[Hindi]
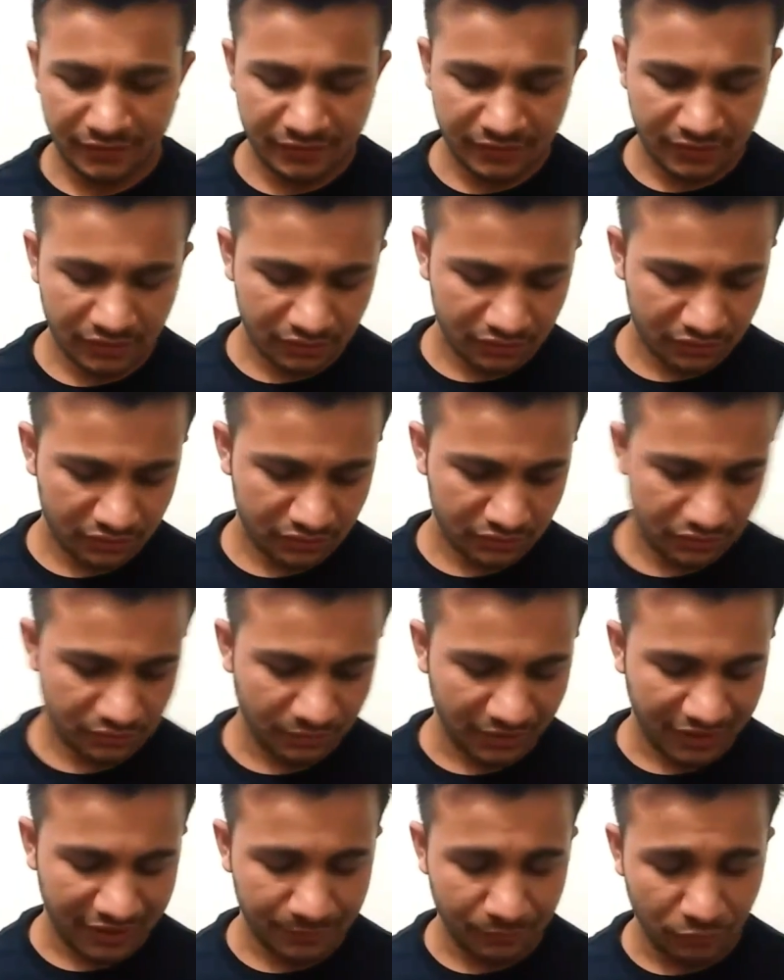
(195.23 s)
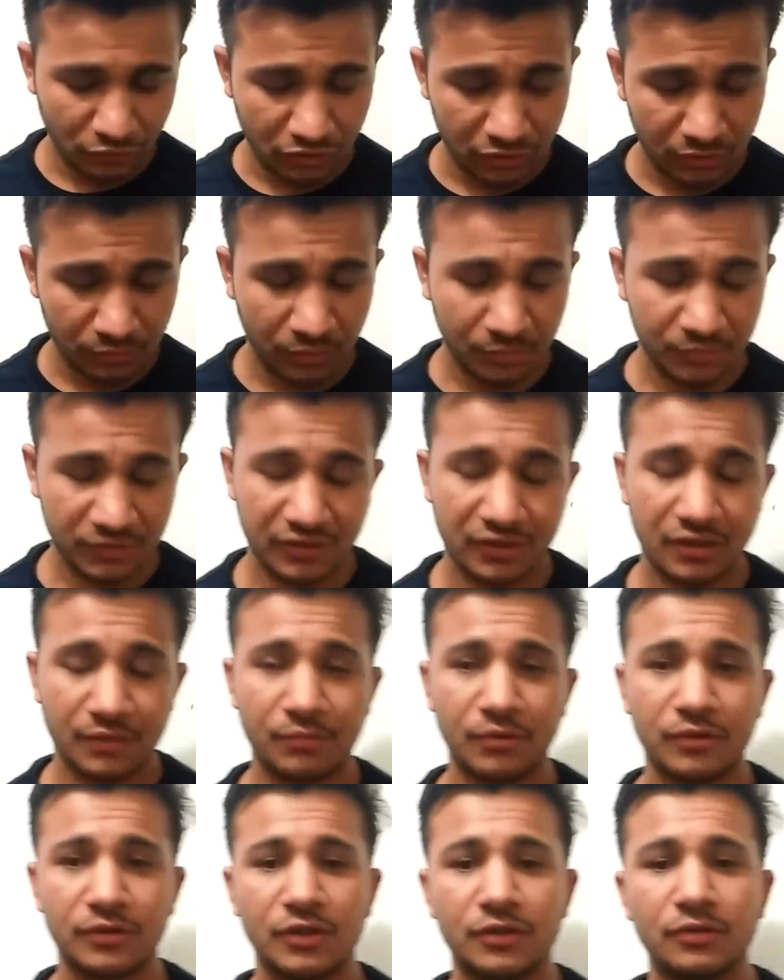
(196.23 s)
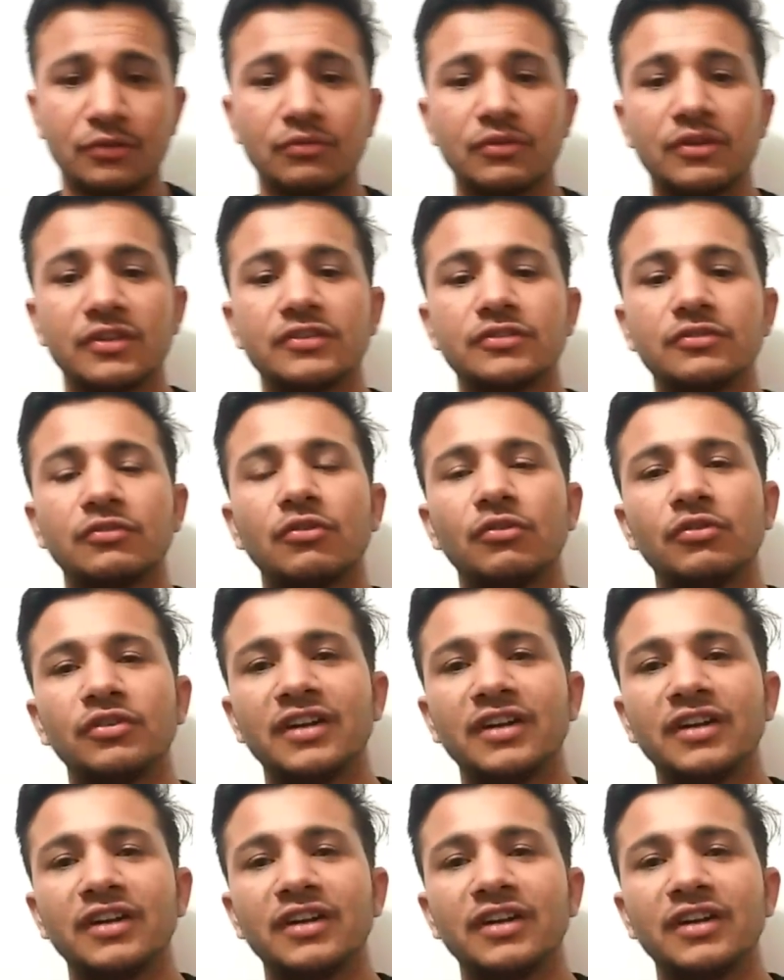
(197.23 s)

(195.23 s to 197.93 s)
इस, इसके बारे में और इन्फॉर्मेशन आपको दे दूं कि